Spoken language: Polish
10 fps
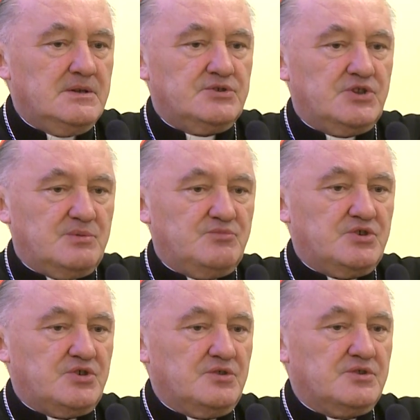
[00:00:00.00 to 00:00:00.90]

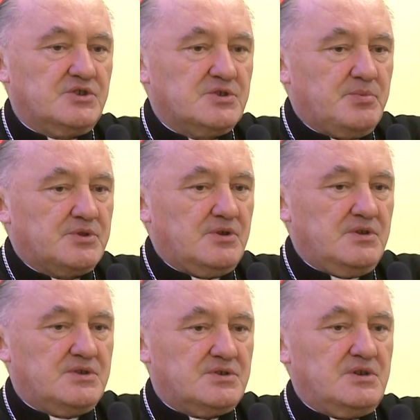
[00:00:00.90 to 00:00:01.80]
70. czy pod
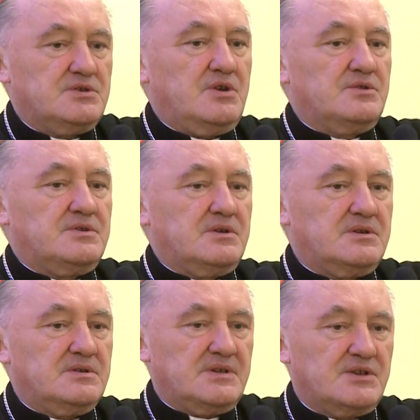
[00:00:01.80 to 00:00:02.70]
koniec 60.
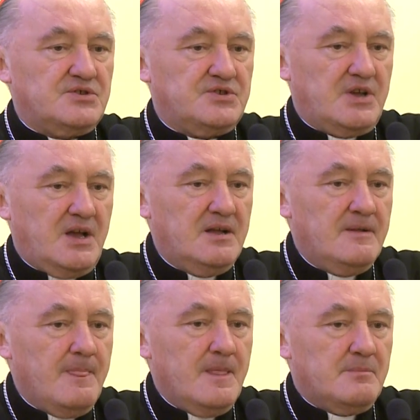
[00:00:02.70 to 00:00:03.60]
za życia
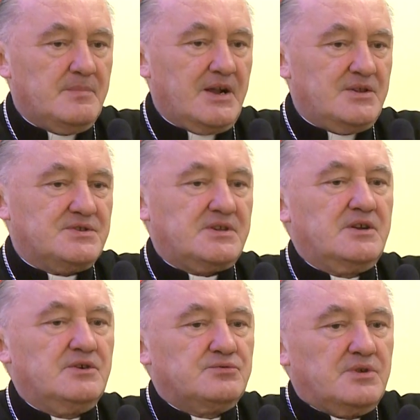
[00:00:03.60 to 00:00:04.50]

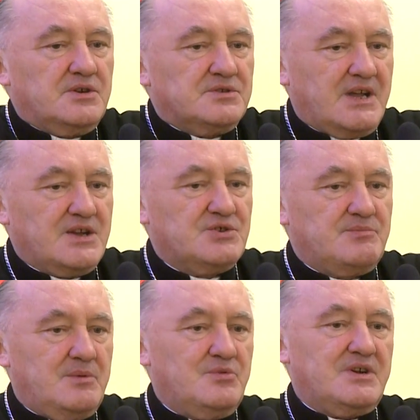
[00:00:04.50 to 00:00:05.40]
Blachnickiego, którego także
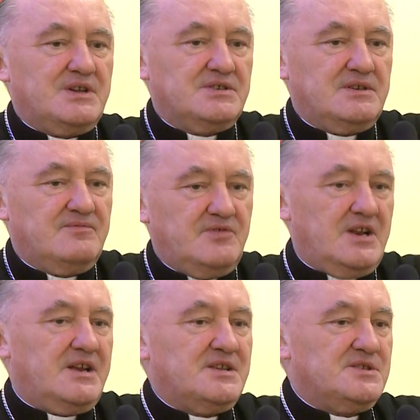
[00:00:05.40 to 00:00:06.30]
miałem okazję
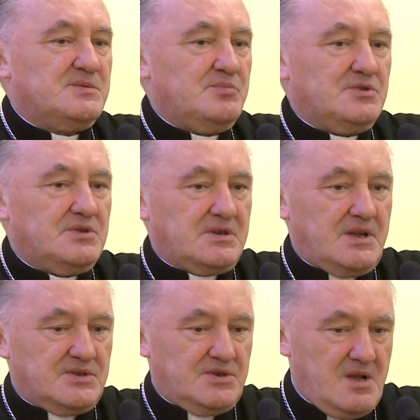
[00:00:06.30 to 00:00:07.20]
wiele razy
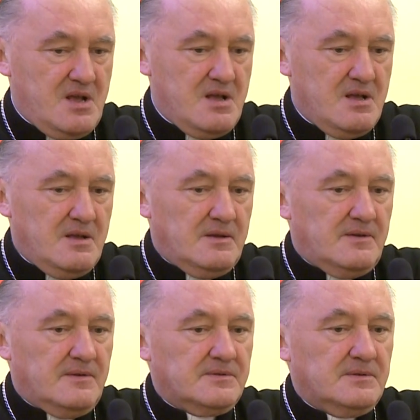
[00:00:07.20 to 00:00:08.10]
spotykać
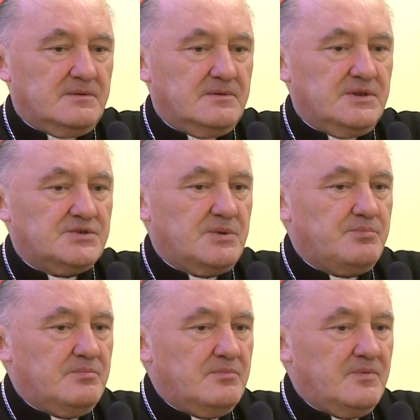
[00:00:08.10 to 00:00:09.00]
e, no, jeszcze
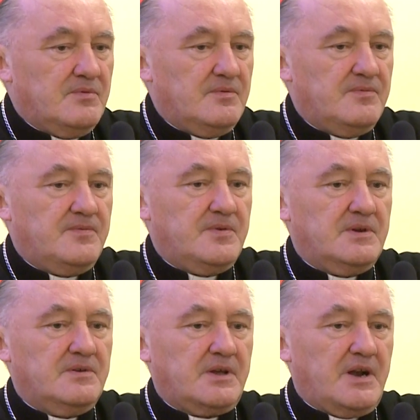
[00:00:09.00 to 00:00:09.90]
w
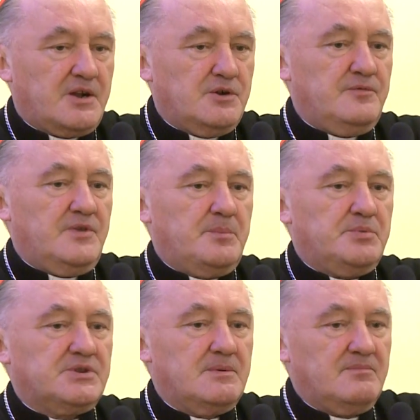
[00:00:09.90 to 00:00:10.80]
Krakowie, a
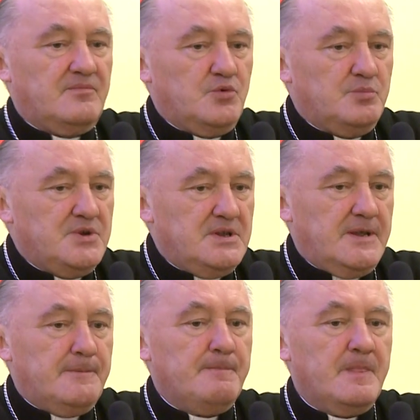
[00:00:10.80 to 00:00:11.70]
potem w
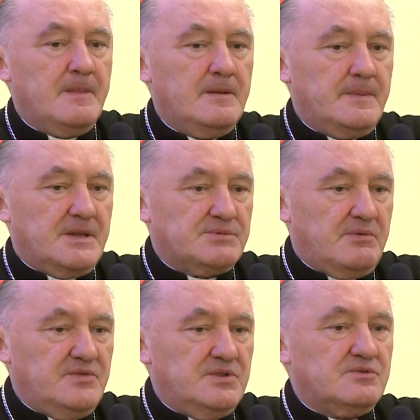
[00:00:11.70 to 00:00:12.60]
Lublinie, na
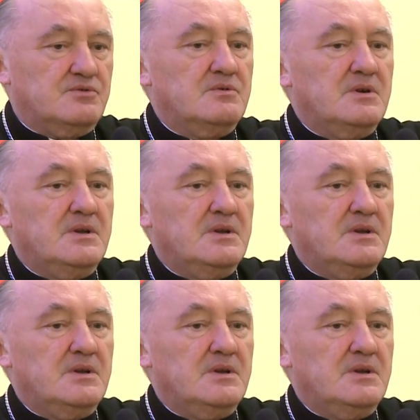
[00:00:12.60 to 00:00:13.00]
Sławinku,